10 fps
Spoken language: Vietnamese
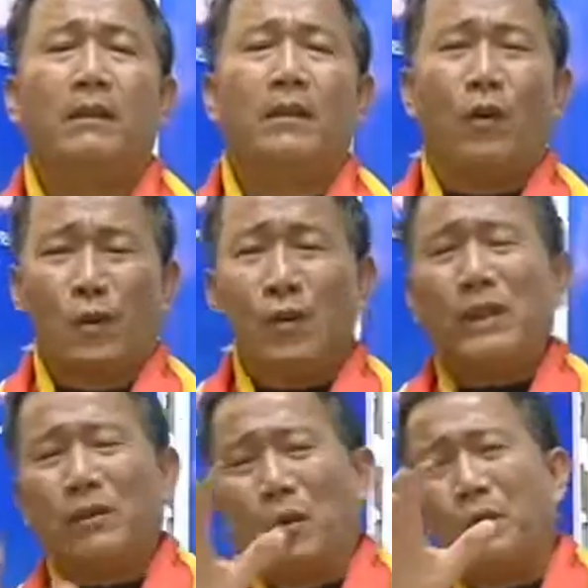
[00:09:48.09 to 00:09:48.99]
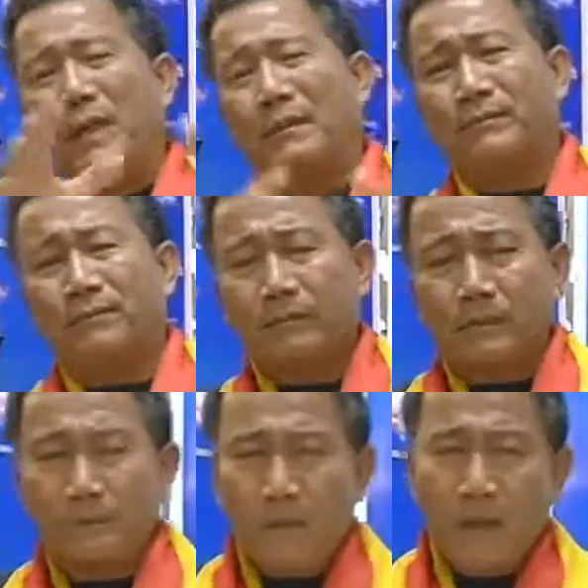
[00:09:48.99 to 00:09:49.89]
thôi nói nhiều đủ rồi
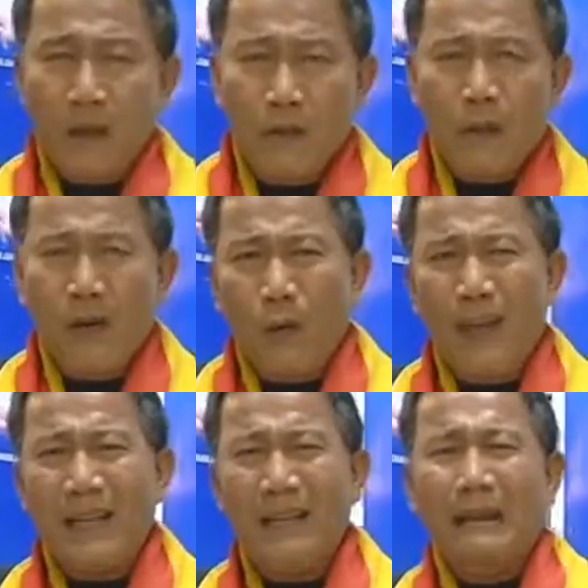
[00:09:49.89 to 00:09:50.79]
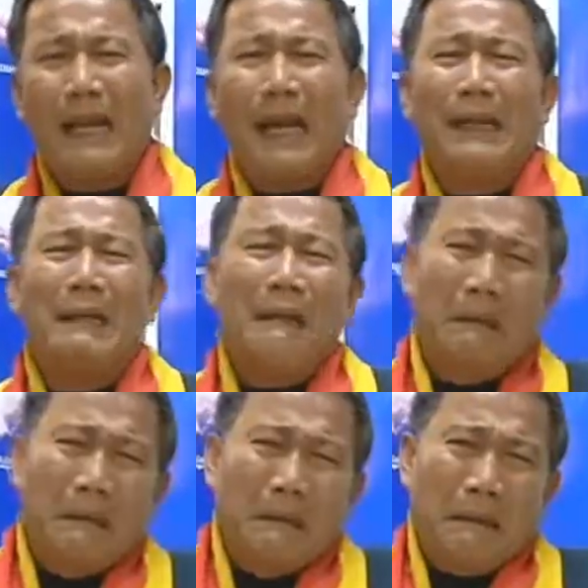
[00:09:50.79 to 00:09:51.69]
rồi giờ quay về vấn đề
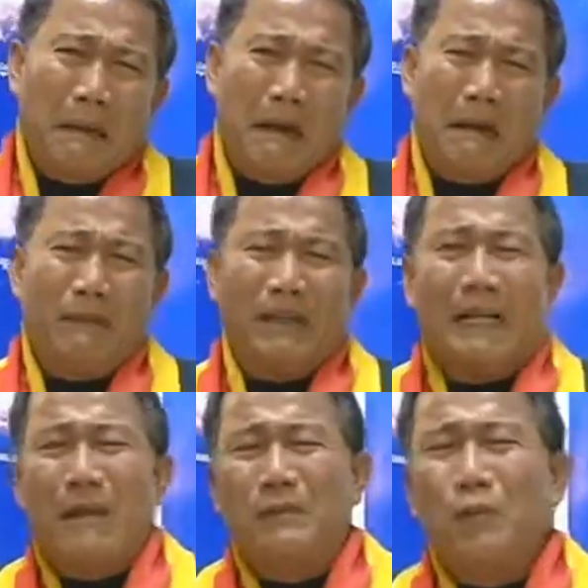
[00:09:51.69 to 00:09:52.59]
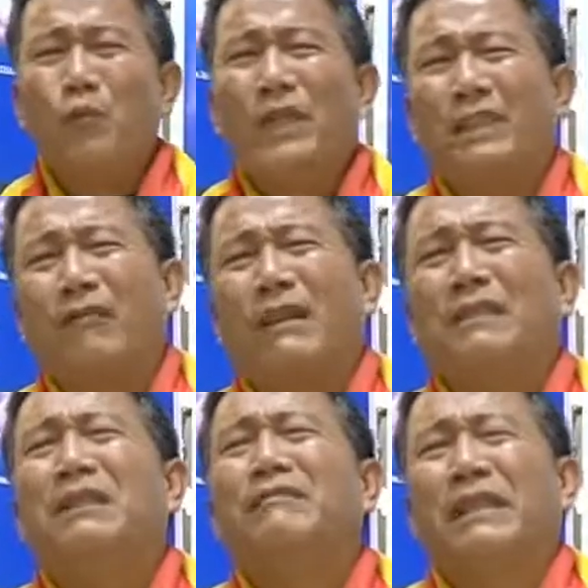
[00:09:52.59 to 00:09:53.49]
à, việc làm của nguyên dân tộc phải
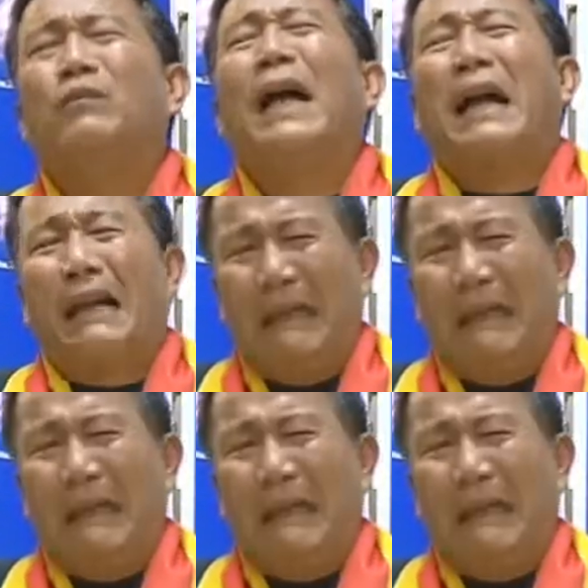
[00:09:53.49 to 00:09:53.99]
đứng nước việt chúng ta